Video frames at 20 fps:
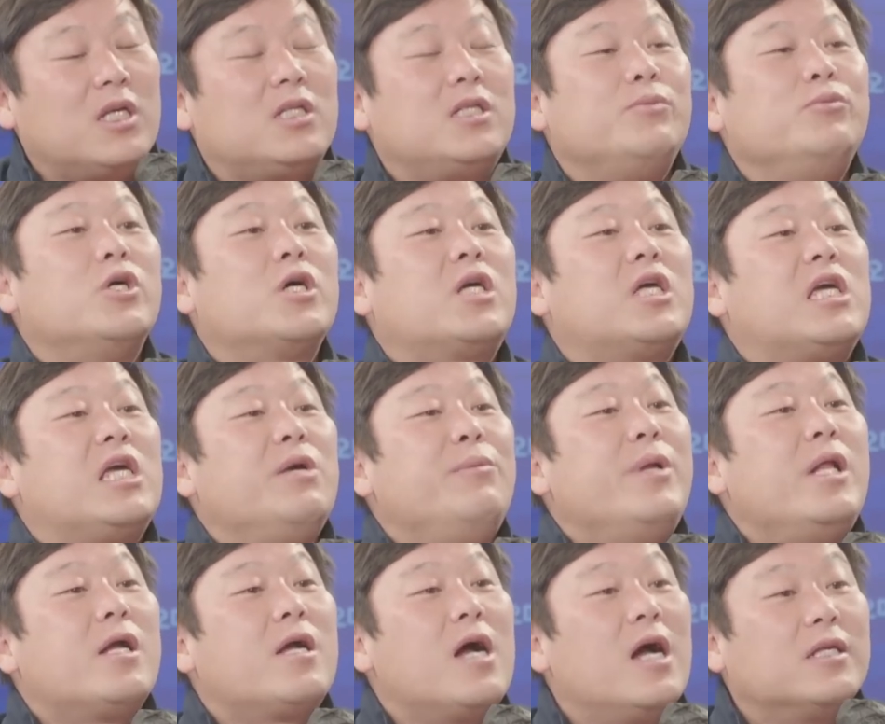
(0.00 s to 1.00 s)
심지어
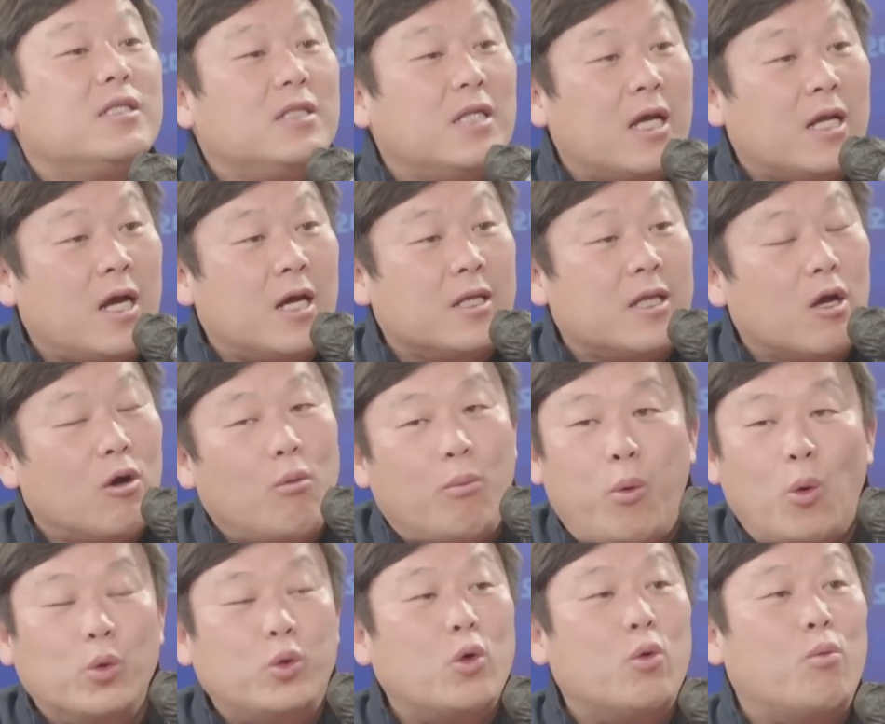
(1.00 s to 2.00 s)
기밀까지 내놔야 되고
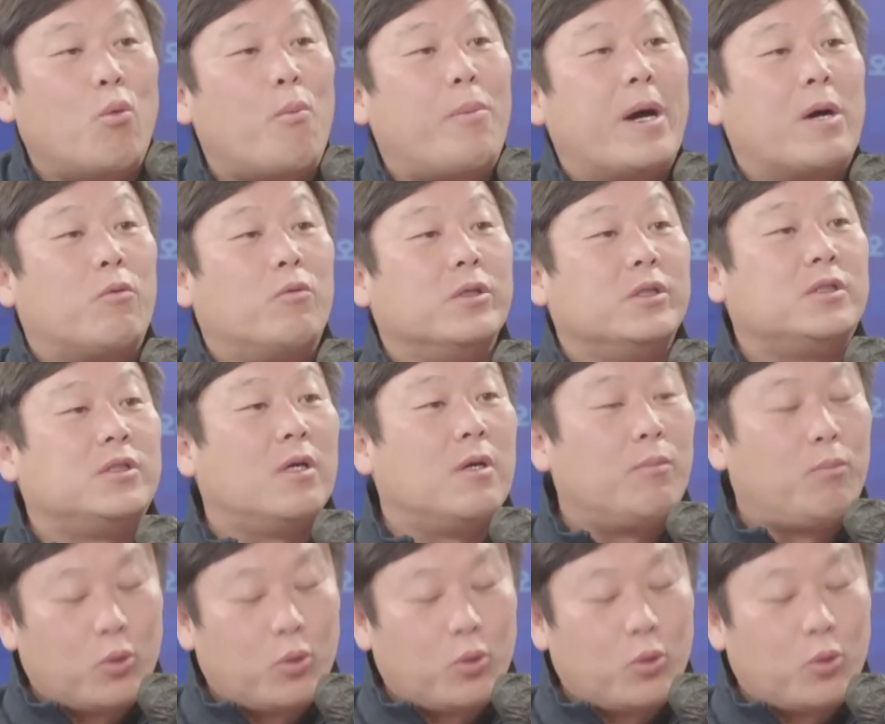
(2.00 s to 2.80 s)
보조금 못 받고 있어요.